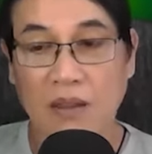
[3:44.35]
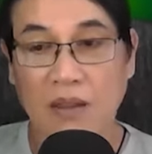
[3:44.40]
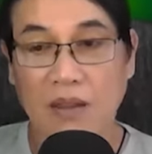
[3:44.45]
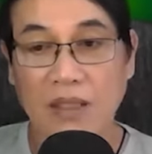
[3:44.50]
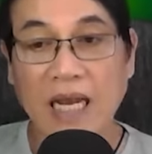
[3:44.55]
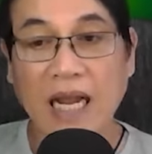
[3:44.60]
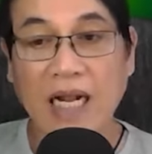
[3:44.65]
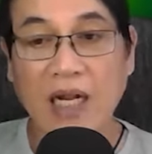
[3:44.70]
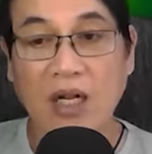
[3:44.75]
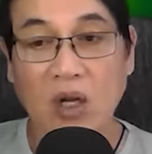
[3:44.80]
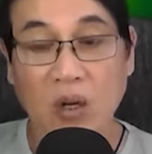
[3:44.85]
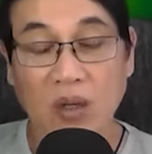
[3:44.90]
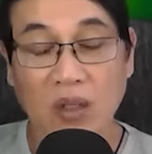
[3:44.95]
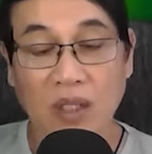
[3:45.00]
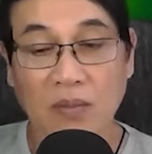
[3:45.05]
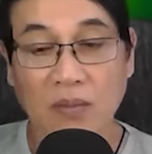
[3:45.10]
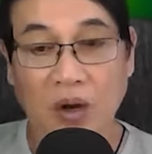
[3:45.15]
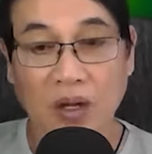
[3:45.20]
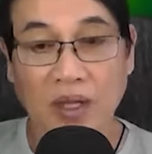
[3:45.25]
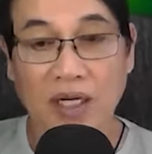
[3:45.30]
Đang ngồi
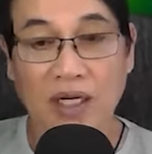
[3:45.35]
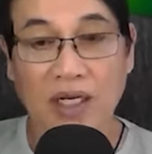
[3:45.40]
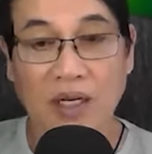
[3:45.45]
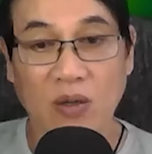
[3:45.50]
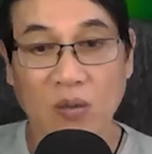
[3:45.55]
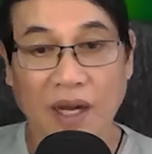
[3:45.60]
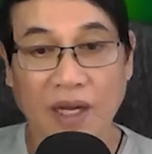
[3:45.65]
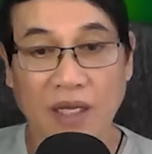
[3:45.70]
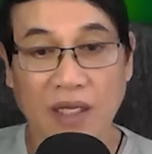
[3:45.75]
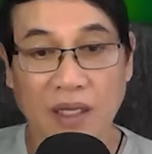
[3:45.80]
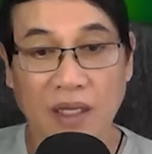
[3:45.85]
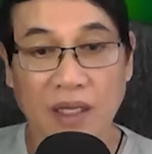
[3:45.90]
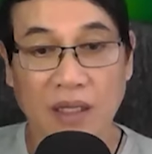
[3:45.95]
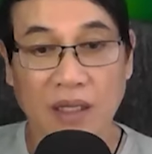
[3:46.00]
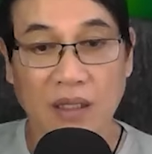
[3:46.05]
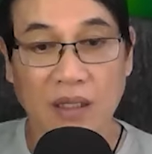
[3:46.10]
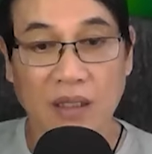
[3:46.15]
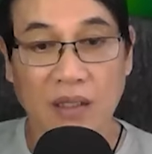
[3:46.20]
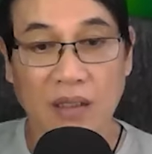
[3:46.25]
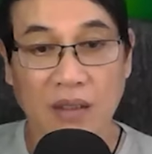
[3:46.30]
với mọi người ở ngoài kia,
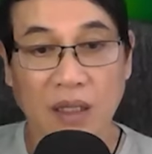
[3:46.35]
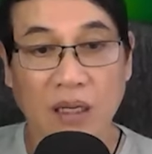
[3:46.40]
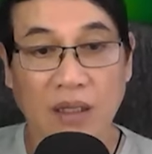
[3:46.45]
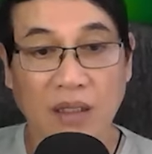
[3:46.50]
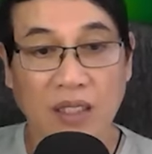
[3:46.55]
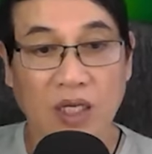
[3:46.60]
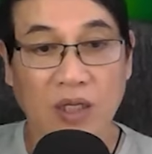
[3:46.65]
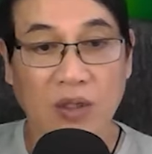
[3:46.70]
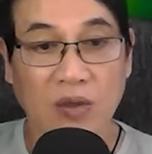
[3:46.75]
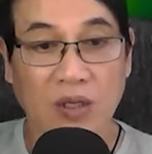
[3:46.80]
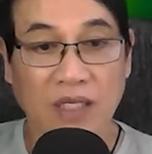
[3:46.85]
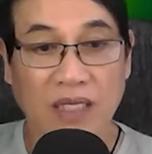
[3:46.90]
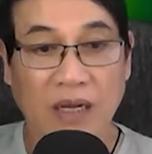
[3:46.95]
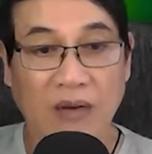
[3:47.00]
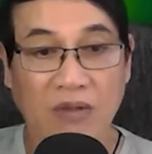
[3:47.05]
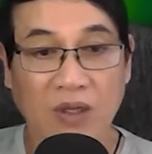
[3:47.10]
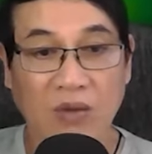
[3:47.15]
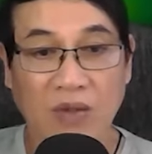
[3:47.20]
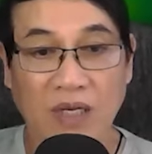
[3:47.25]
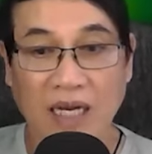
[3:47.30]
tự nhiên con
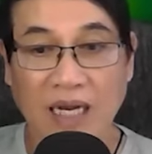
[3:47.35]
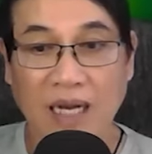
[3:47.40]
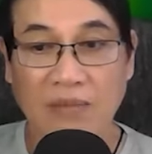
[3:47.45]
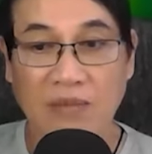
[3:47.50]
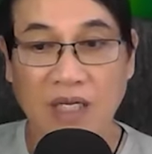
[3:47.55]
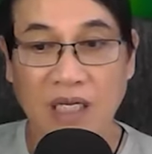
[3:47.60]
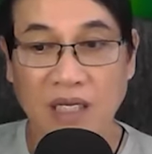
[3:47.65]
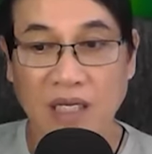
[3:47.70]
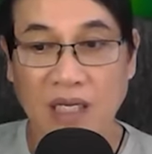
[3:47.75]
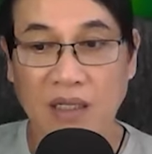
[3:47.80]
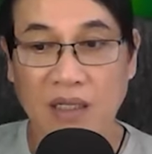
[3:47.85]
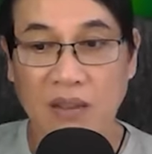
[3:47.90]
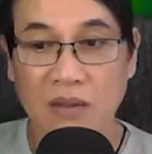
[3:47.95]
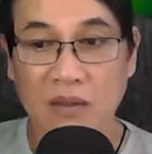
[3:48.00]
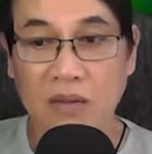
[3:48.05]
vào trong này làm cái gì?